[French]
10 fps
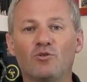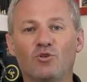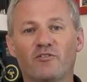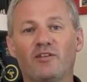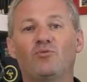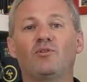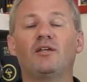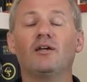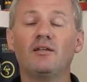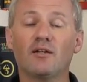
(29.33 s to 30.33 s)
Dans cette
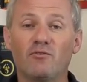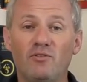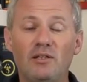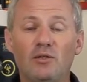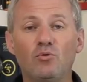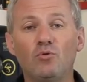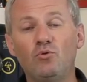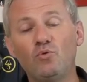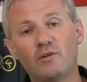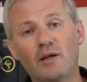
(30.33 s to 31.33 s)
dernière vidéo,
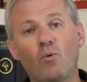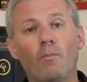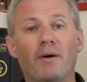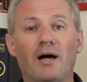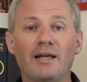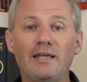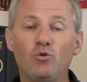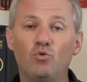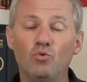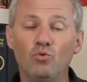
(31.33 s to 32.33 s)
nous allons parler
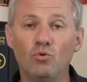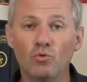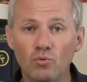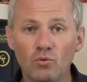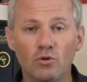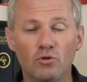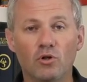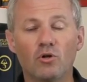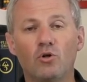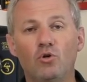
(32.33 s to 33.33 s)
du nom
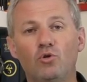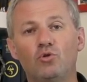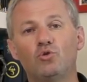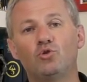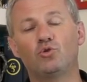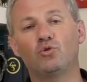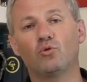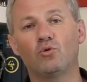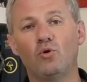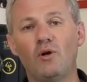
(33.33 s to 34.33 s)
dans le jeu de
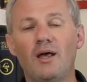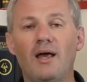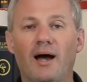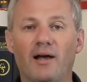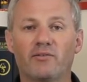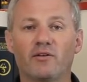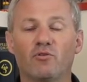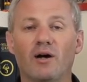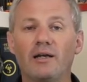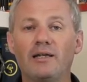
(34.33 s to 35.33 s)
rôle, à
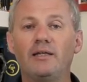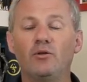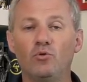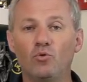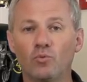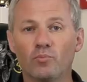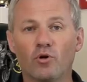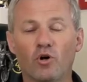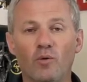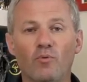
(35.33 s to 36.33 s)
savoir les noms
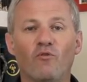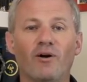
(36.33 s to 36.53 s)
propres.